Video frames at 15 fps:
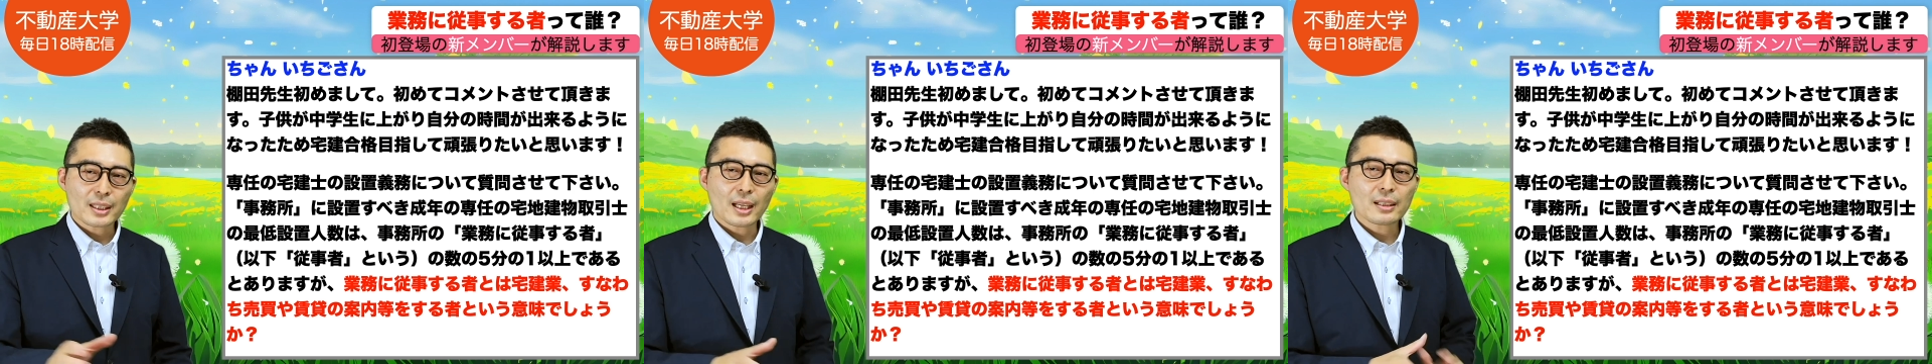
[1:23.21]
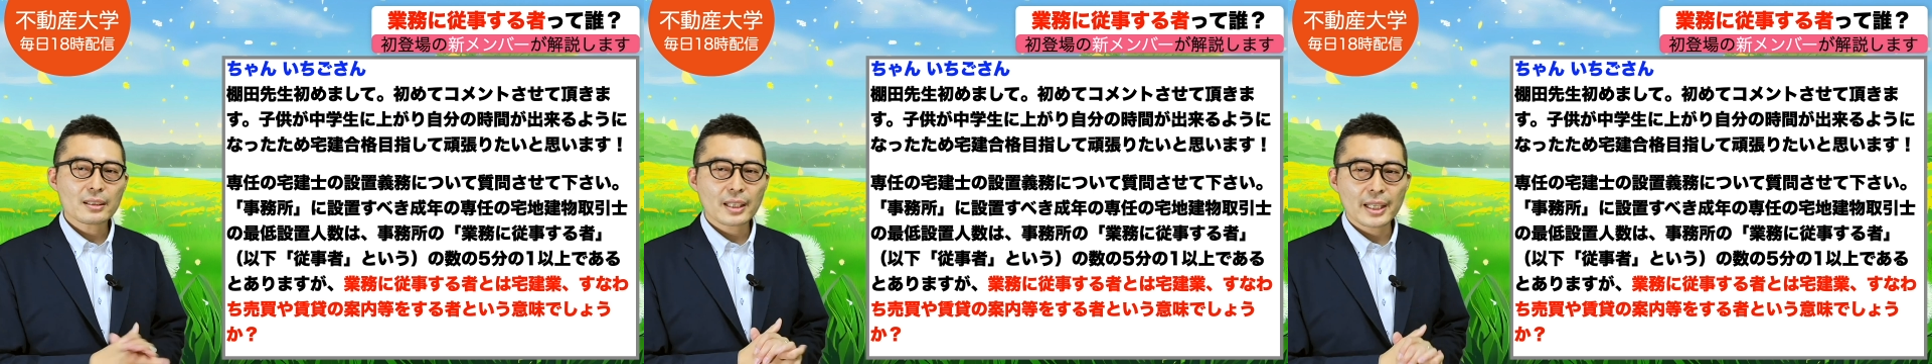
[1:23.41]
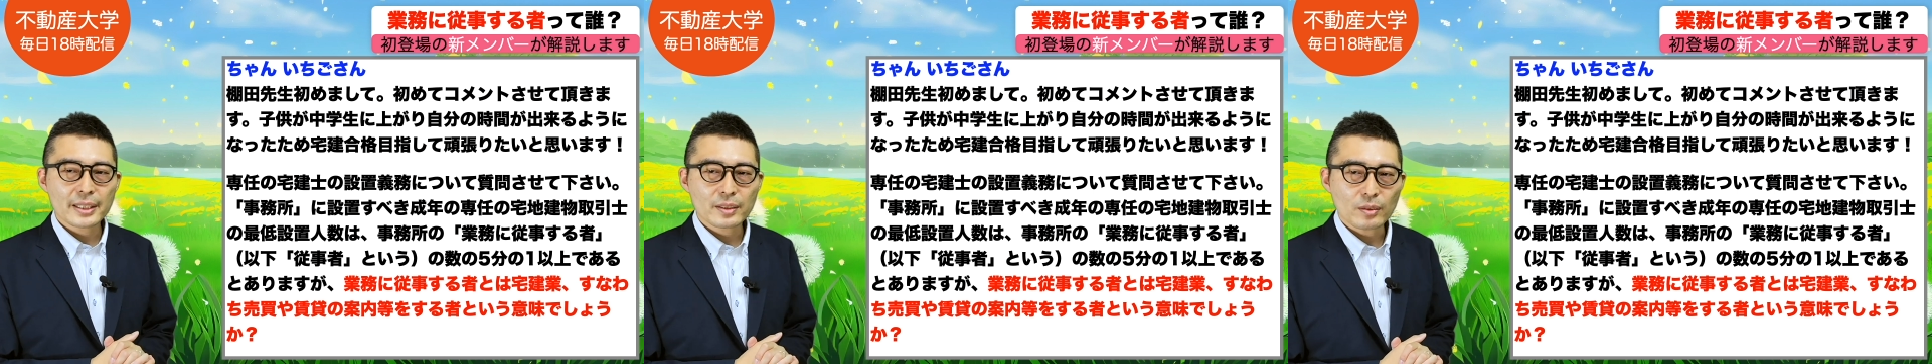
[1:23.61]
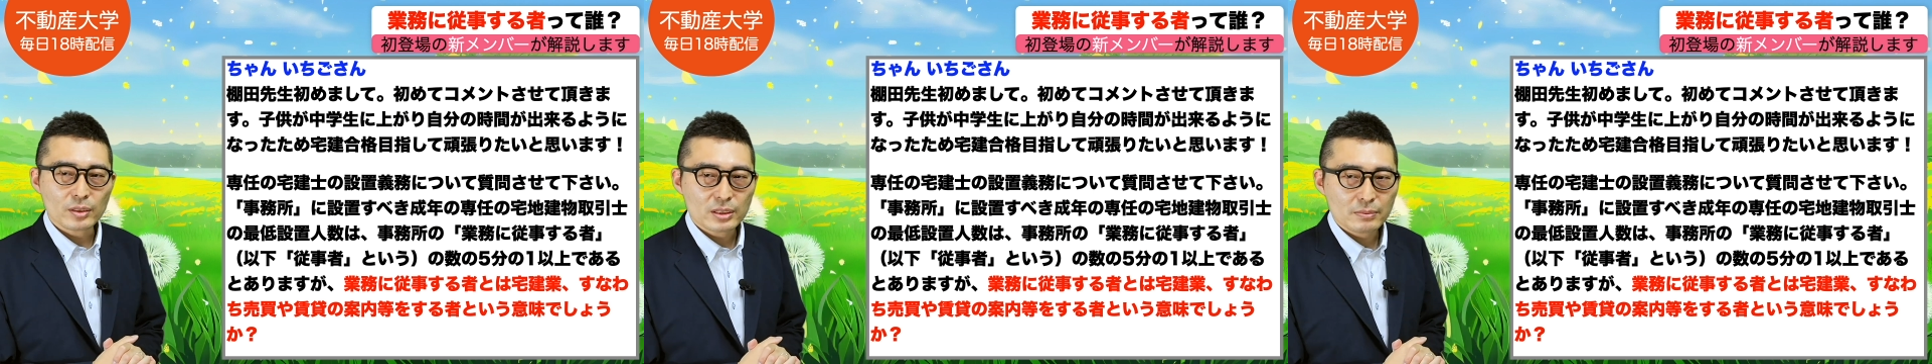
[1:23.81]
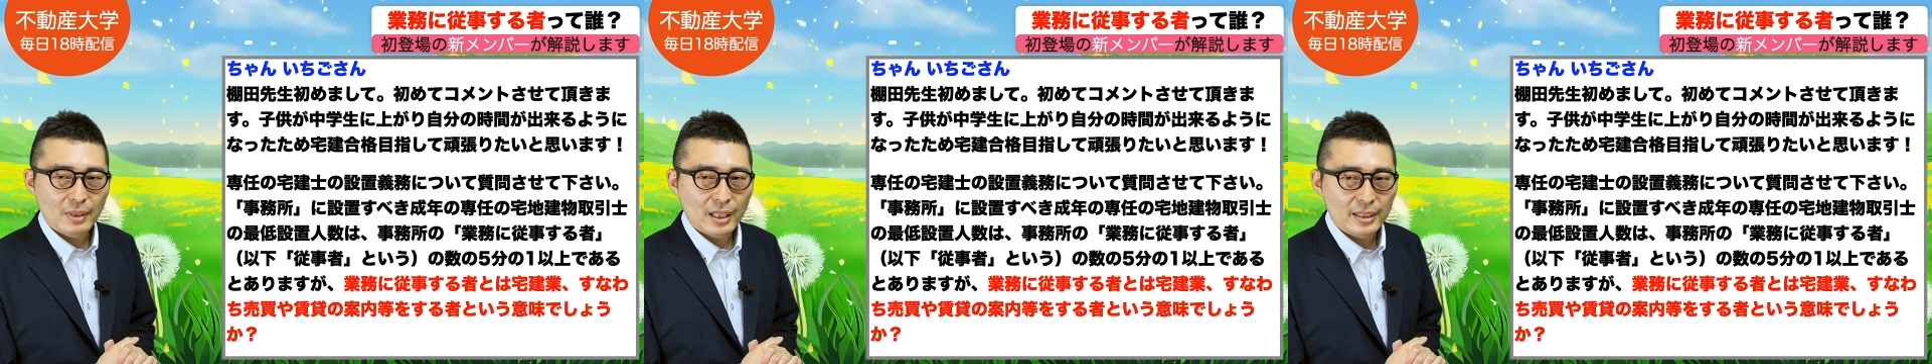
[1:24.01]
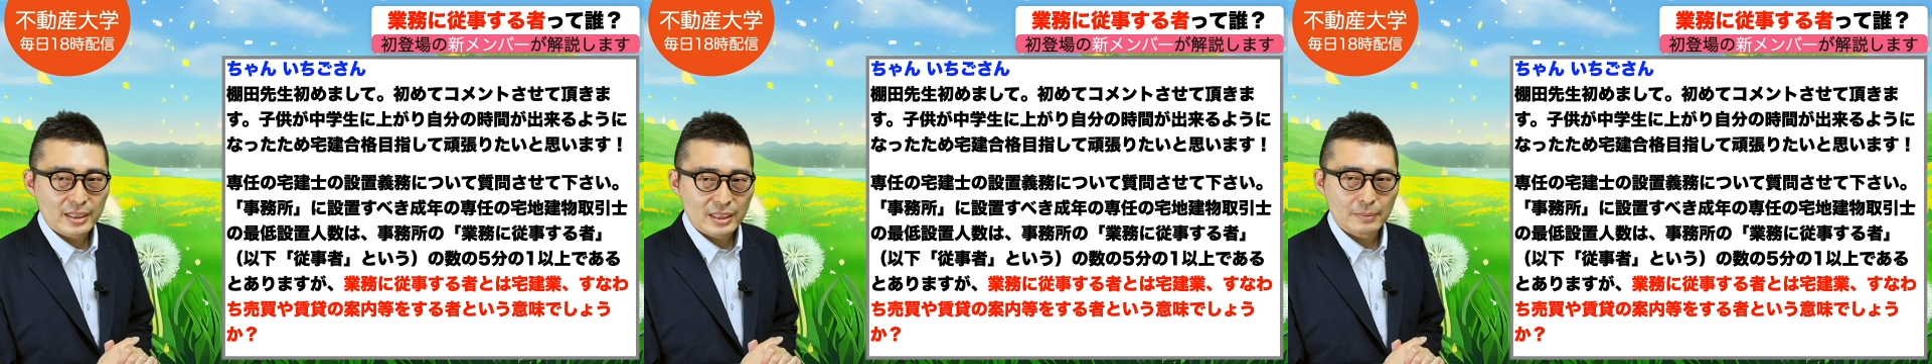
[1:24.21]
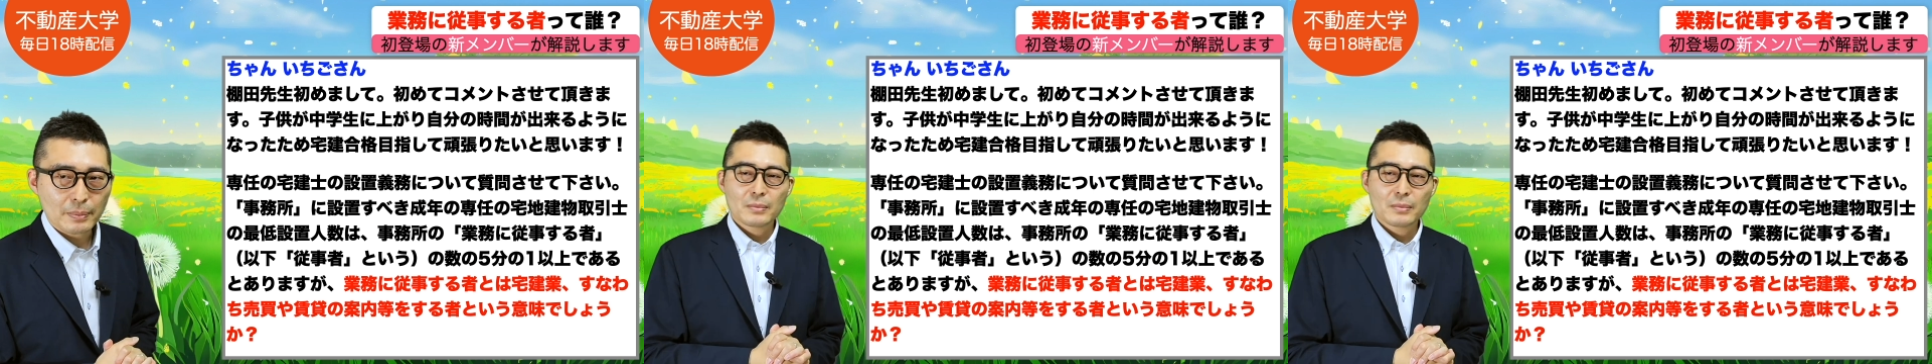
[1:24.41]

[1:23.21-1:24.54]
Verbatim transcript: 宅建業、すなわち